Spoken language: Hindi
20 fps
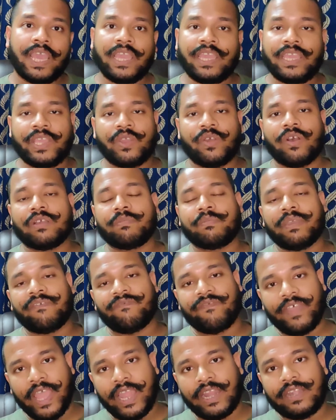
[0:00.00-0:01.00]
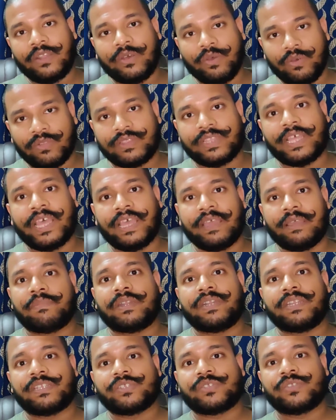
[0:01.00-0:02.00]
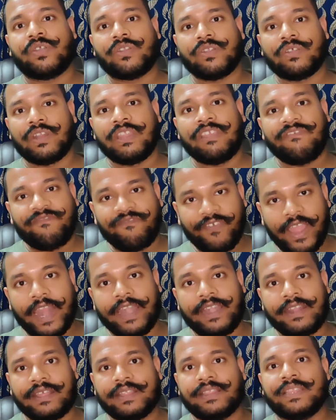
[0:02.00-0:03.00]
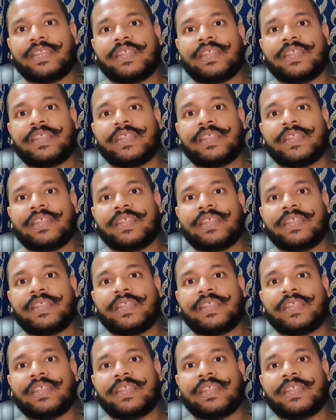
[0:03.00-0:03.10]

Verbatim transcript: एग योक में फैट होता है बट इट्स नॉट ओनली फैट